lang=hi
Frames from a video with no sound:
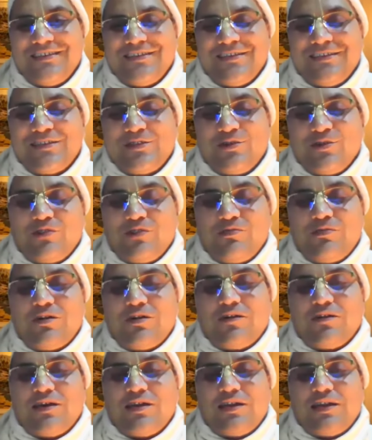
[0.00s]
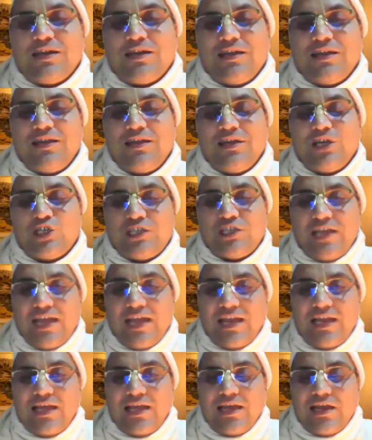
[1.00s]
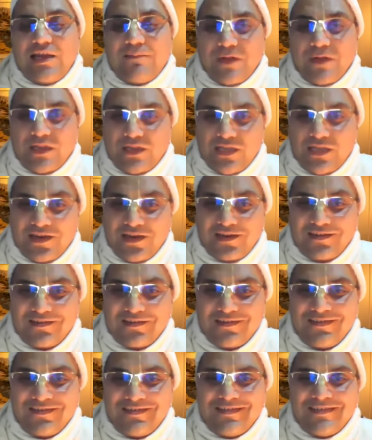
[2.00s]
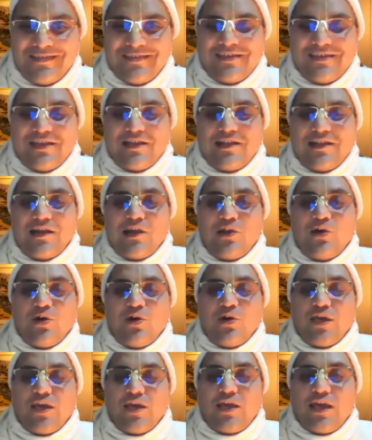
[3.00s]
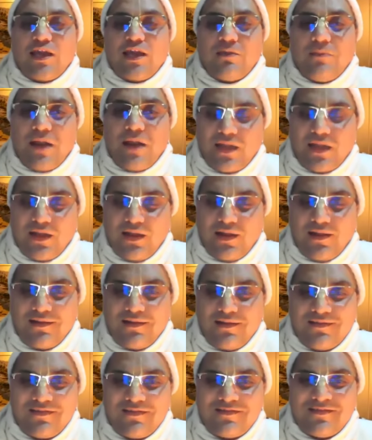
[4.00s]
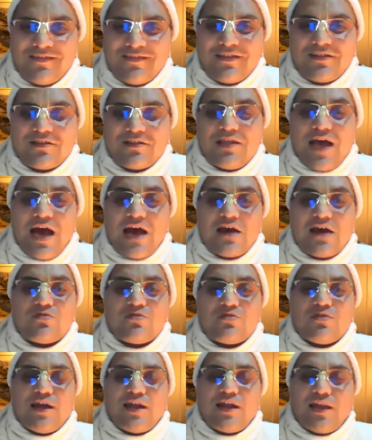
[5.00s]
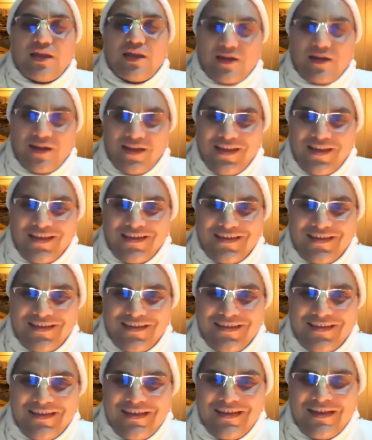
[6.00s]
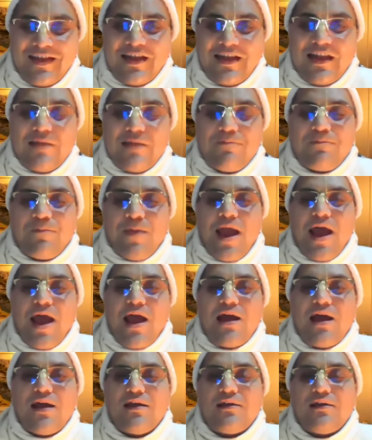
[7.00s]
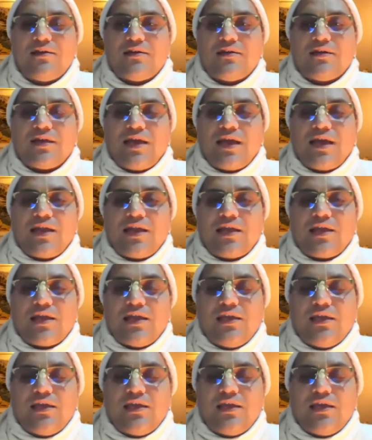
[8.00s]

तो उसमें भगवान ने शैली यानी पत्थर लोही यानी मेटल दारू यानी लकड़ी लेप्या यानी कि